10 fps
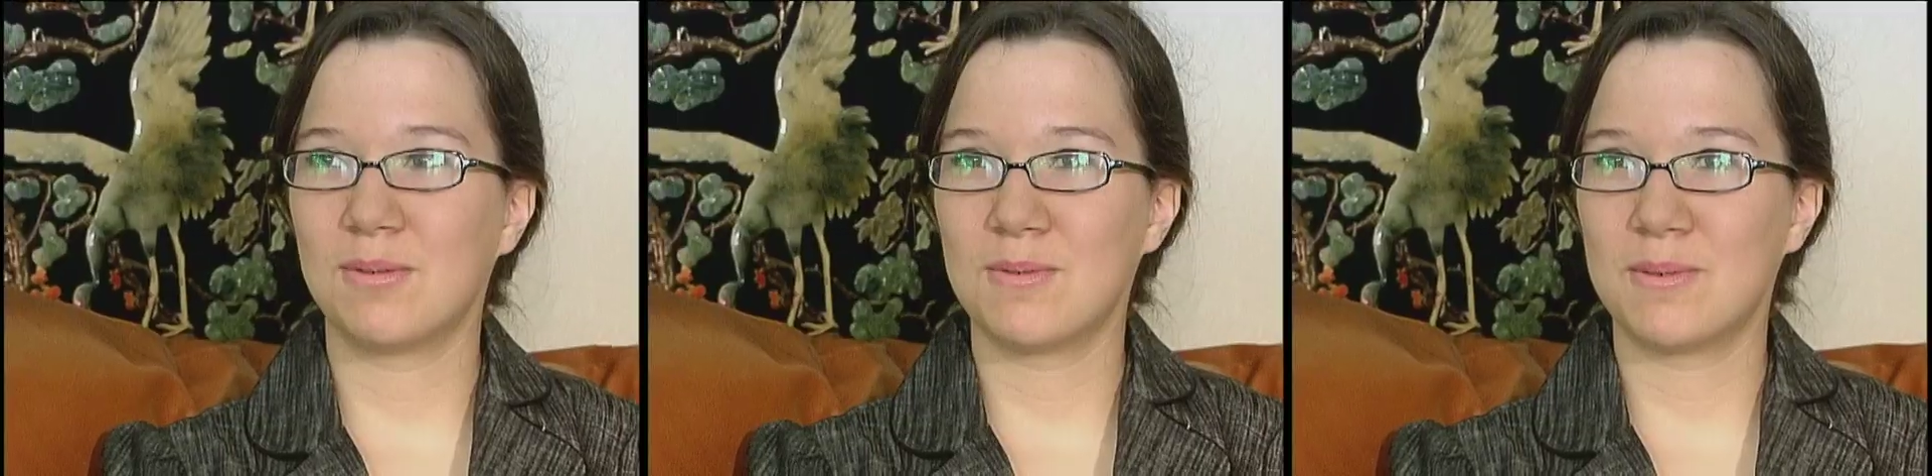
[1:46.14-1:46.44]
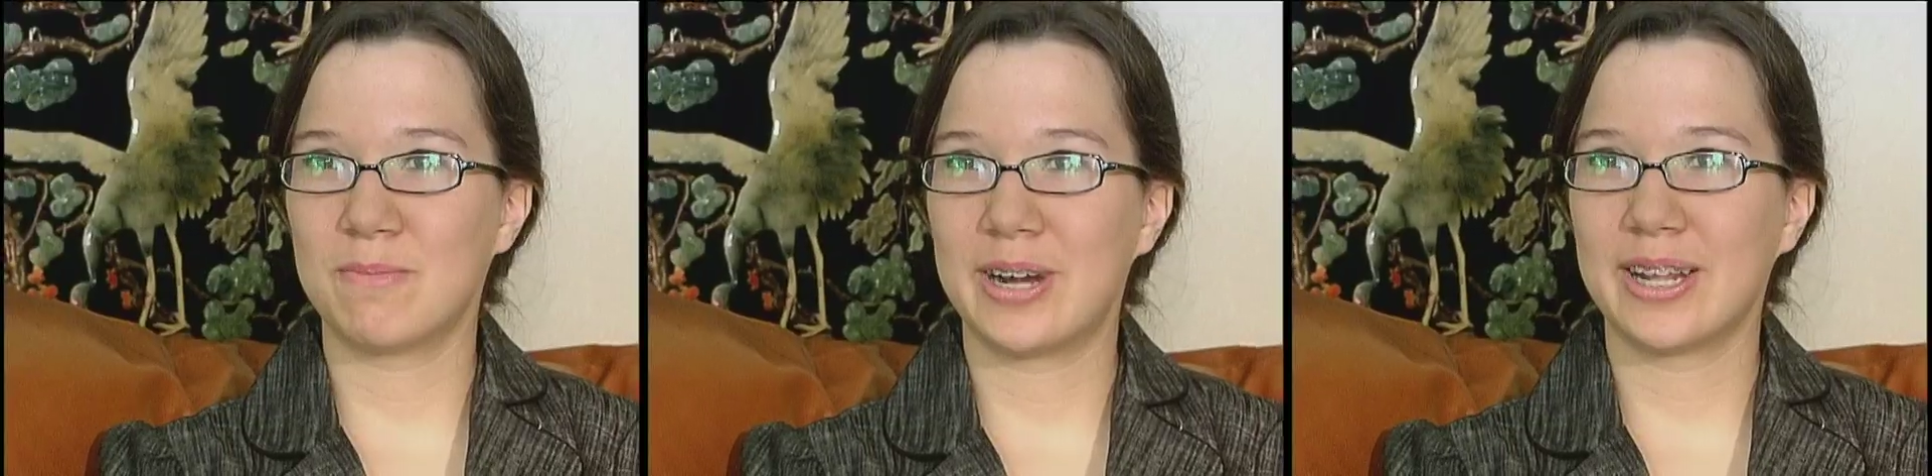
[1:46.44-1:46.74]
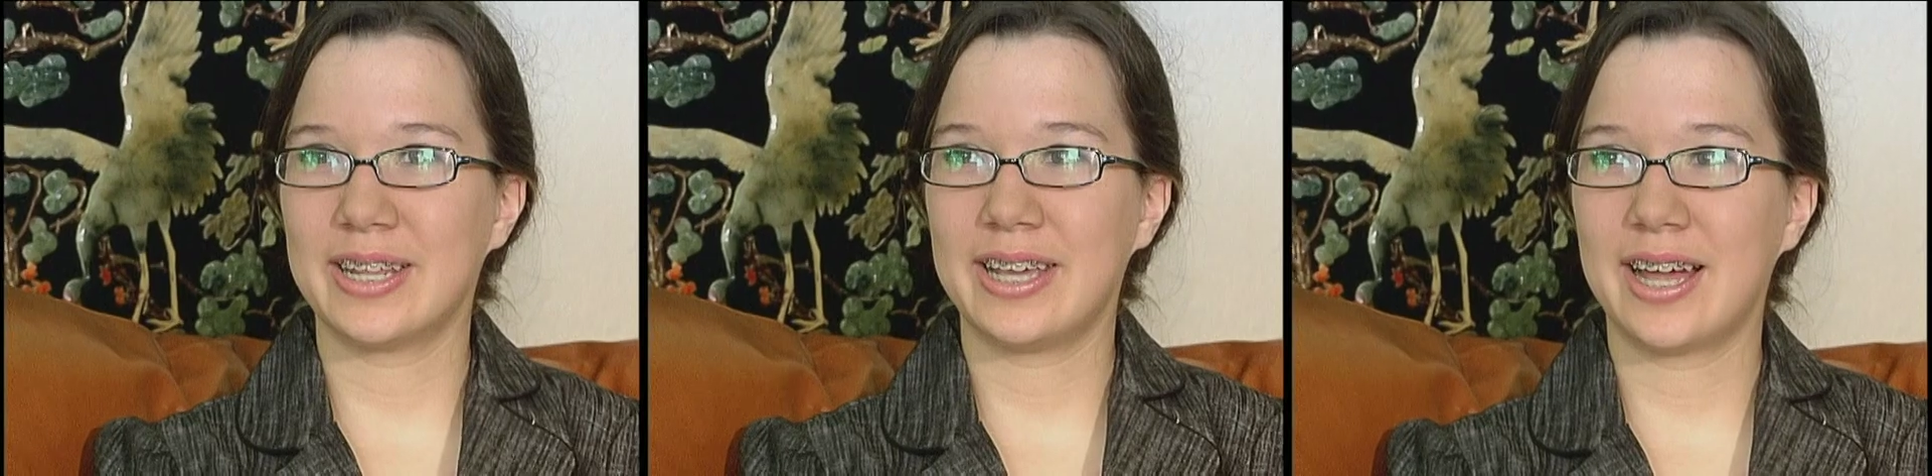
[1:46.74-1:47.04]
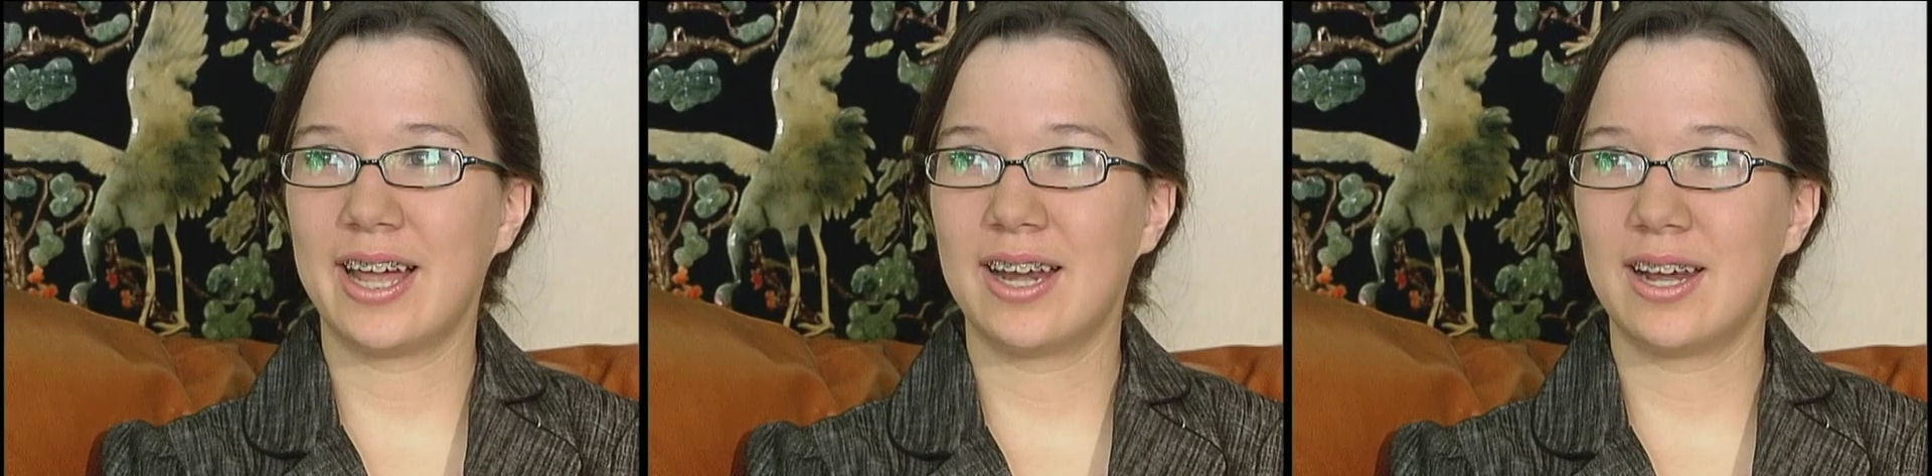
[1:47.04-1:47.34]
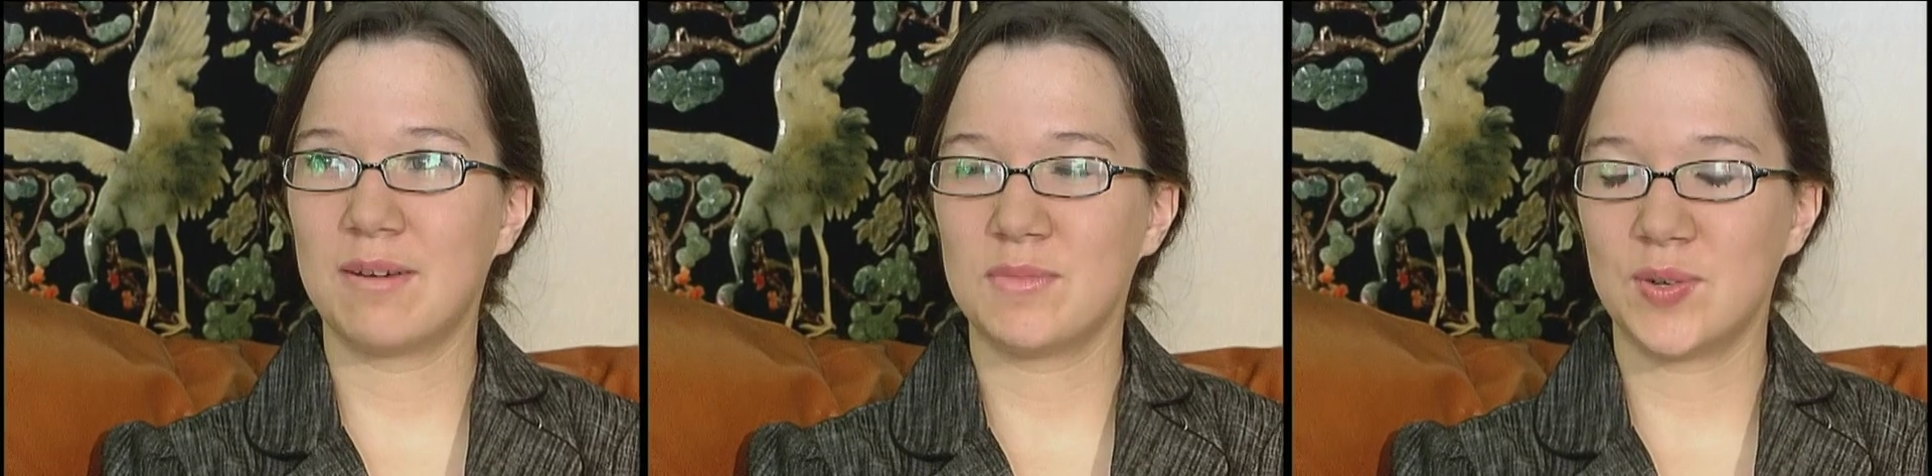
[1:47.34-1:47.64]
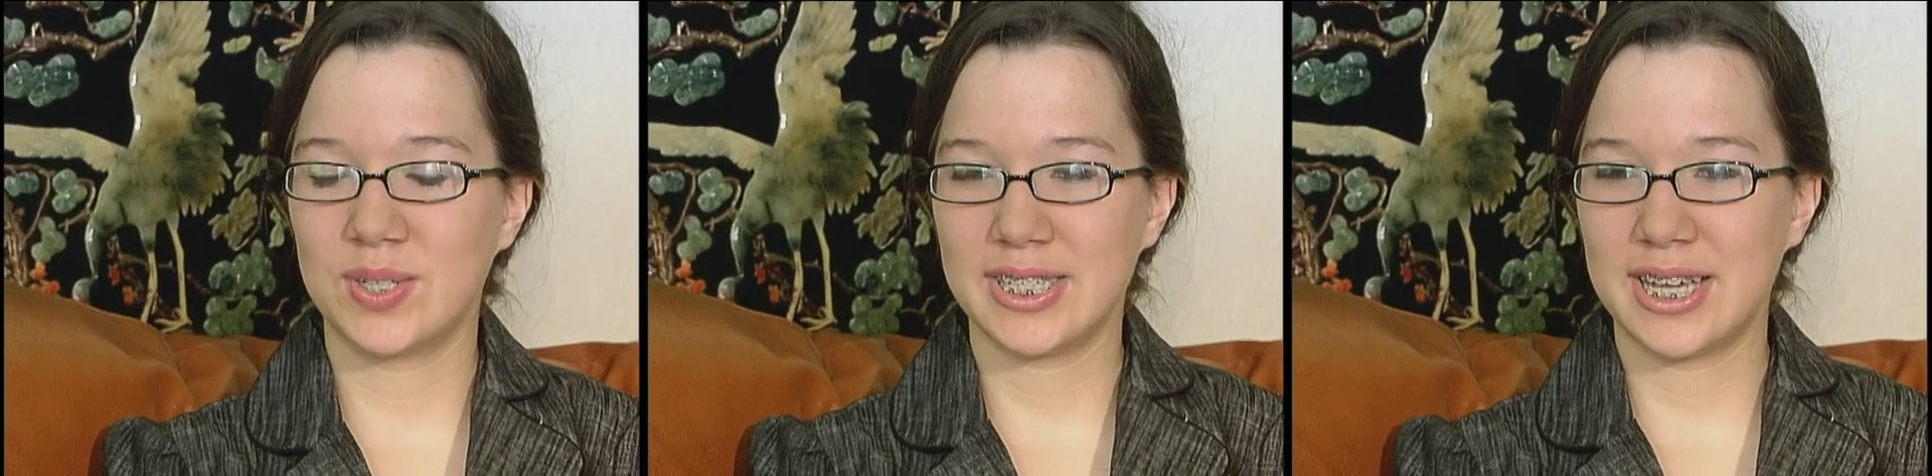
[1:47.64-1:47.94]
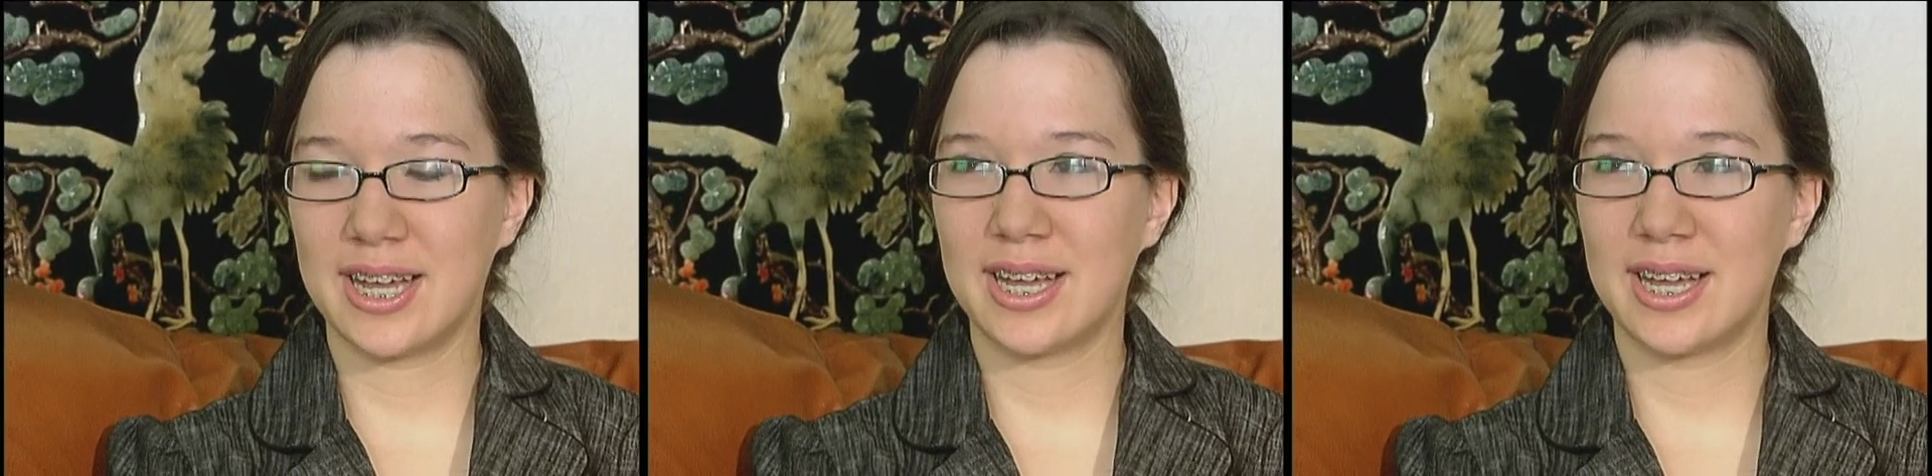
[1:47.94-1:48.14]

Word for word: participó en Carmen de la Gran Ópera de